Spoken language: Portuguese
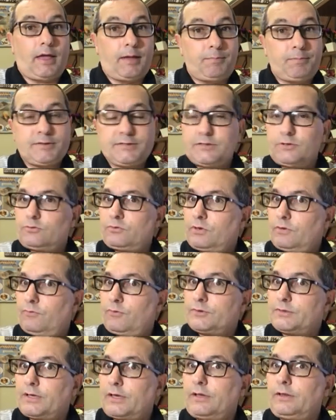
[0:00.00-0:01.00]
É preciso que
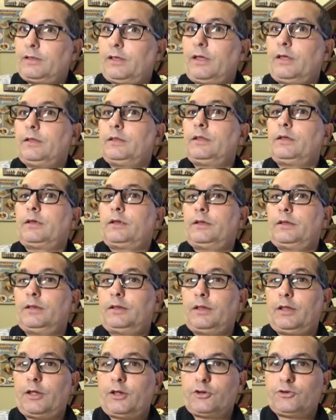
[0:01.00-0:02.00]
você entenda
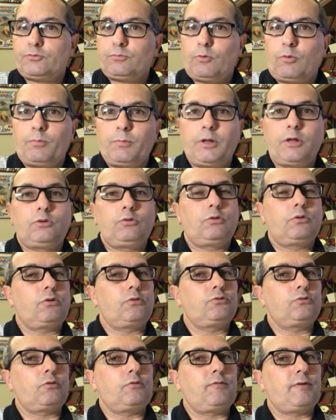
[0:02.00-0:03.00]
que neste momento eu
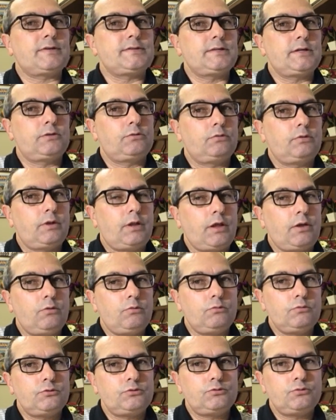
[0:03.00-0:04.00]
não estou fazendo
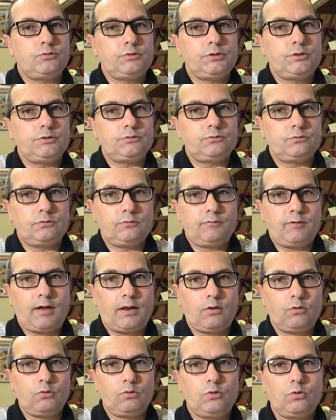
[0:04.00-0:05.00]
nenhum juízo de
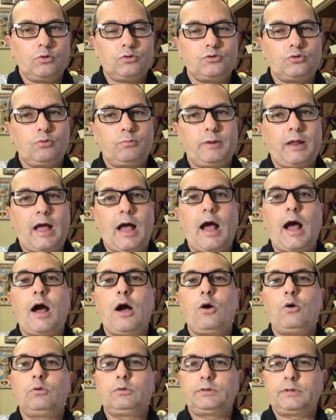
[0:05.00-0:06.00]
valor sobre a
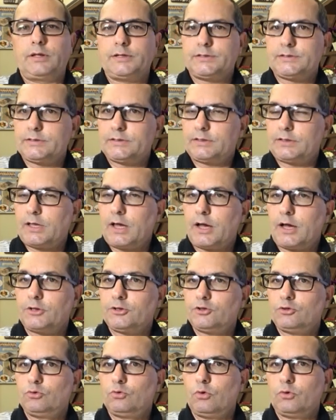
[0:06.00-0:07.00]

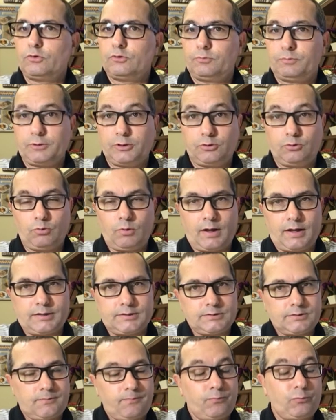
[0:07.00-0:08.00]
autenticidade de dons
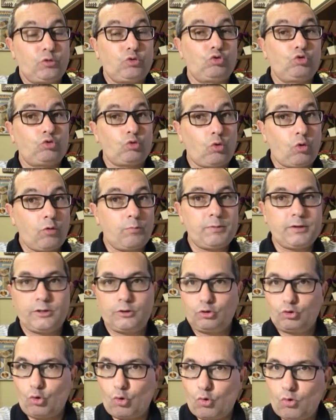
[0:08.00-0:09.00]
espirituais.
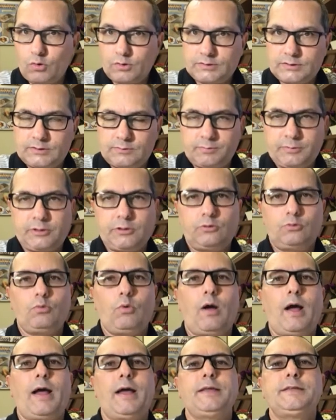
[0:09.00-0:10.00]
Sobre dons
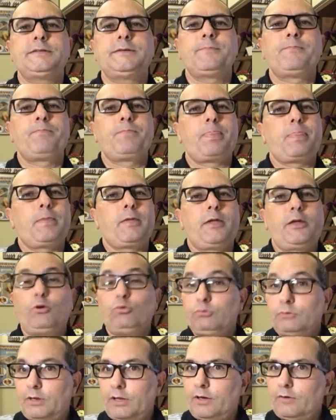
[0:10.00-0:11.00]
espirituais,
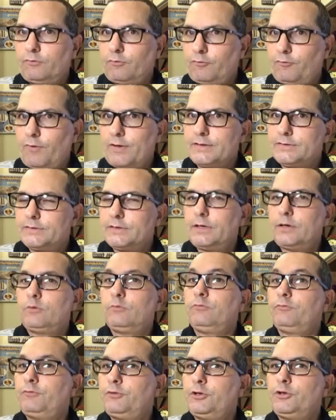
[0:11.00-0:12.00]
eu devo
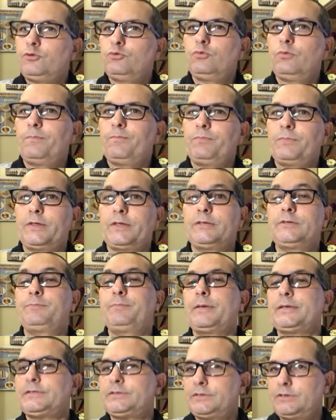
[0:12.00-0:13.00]
fazer um vídeo
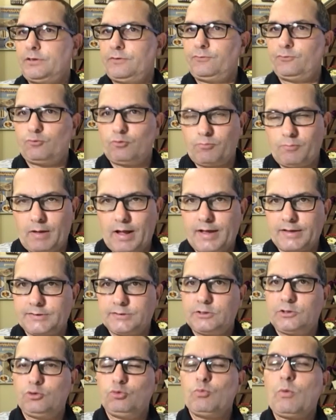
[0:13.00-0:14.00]
específico,
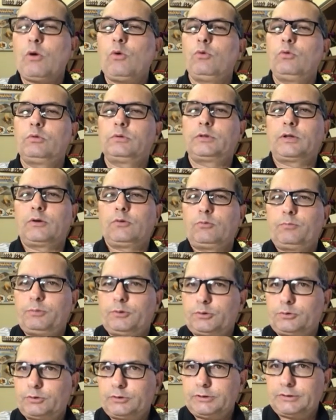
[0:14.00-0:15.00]
mas em uma outra
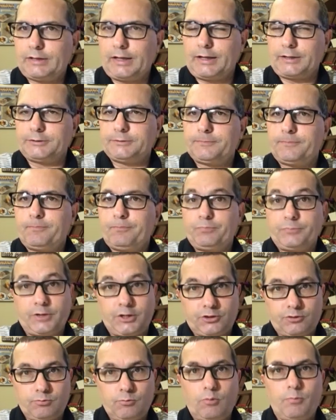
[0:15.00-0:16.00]
oportunidade.
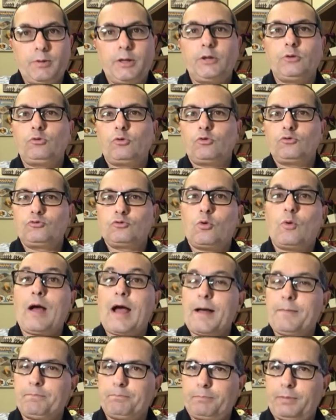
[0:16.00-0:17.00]
Neste momento, eu
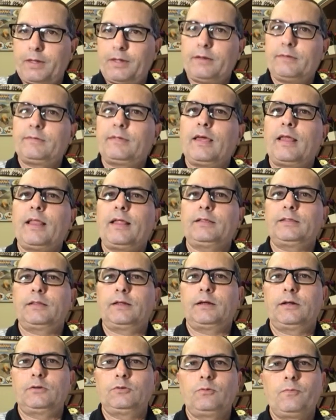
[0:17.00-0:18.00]
estou apenas
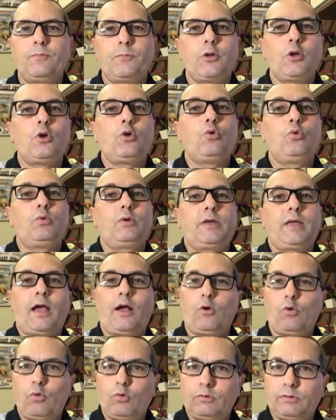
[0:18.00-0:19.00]
relatando o
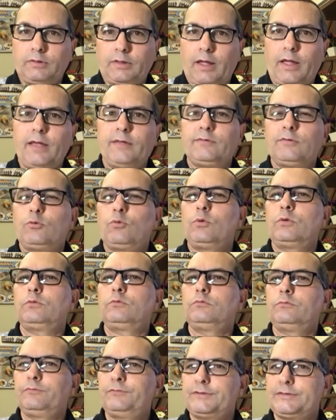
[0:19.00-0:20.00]
que acontece
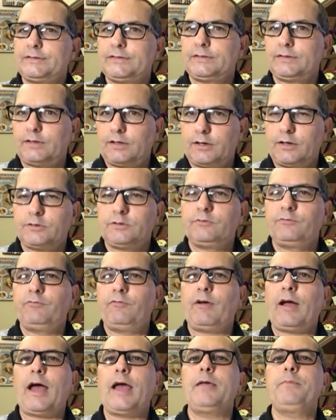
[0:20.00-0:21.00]
quando um visitante
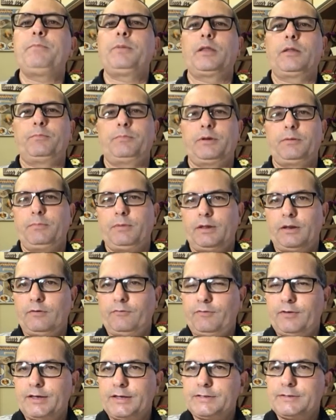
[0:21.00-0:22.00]
vai pela
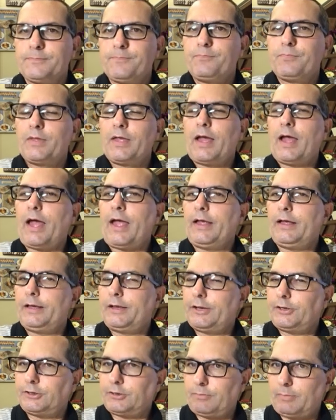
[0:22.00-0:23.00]
primeira vez à
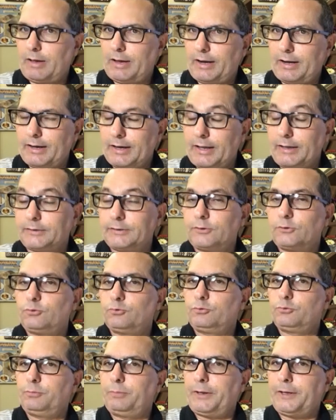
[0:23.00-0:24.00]
Igreja Maranata,
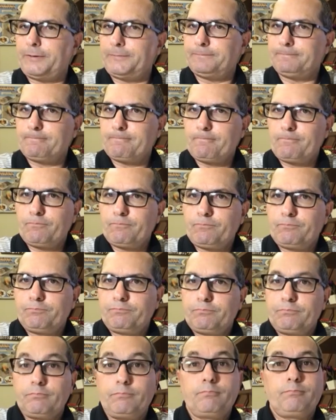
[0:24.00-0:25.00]
tudo bem?
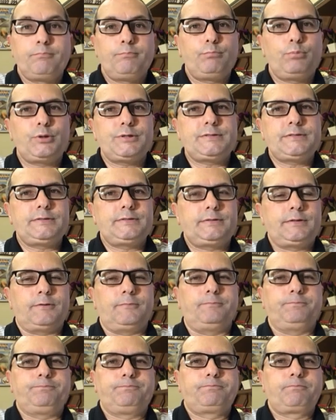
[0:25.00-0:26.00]
Pois
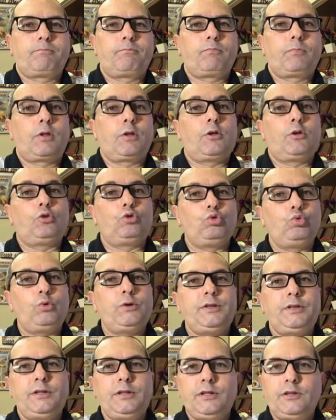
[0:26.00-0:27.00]
então,
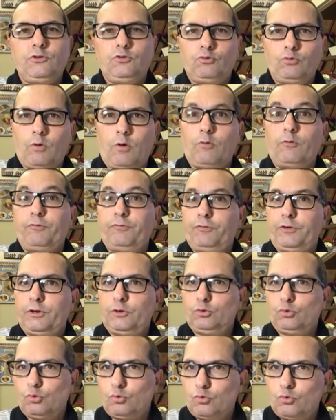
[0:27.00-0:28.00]
do início ao
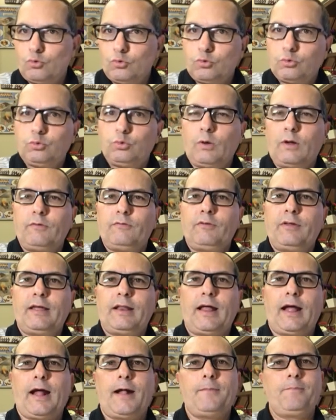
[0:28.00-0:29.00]
fim do culto
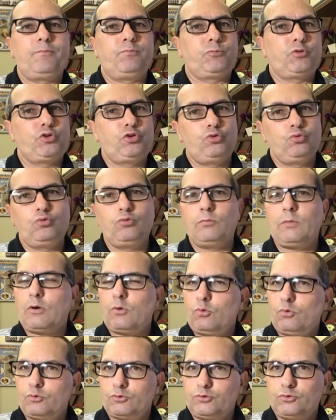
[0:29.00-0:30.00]
haverá de
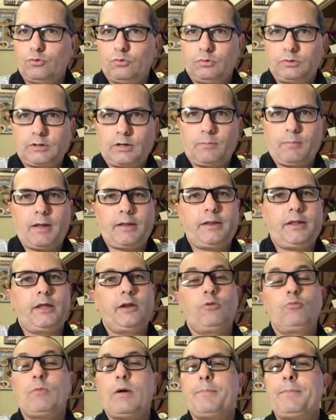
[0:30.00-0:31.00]
uma ou de outra
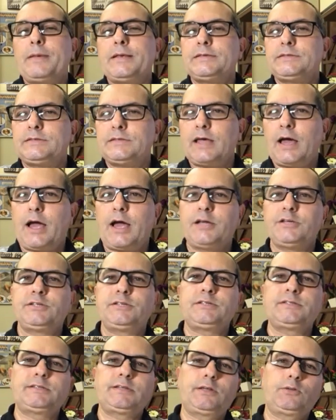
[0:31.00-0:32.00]
maneira, uma
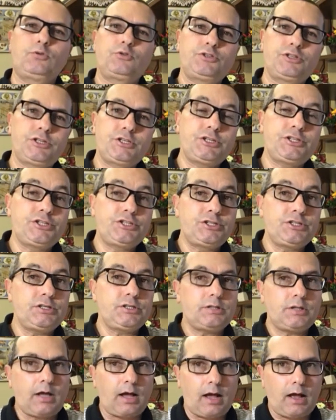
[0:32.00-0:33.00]
mensagem sendo
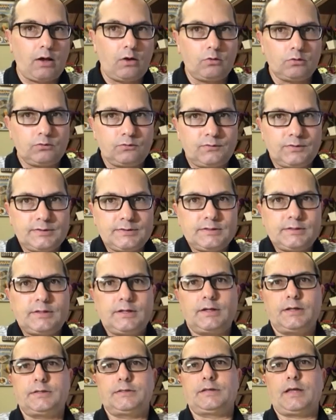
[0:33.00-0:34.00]
dirigida aos
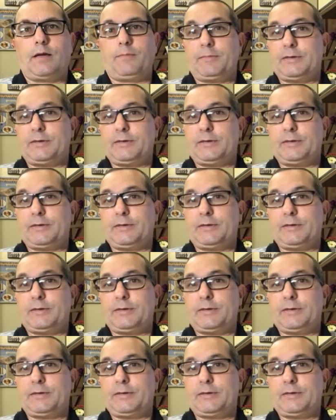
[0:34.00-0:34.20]
visitantes.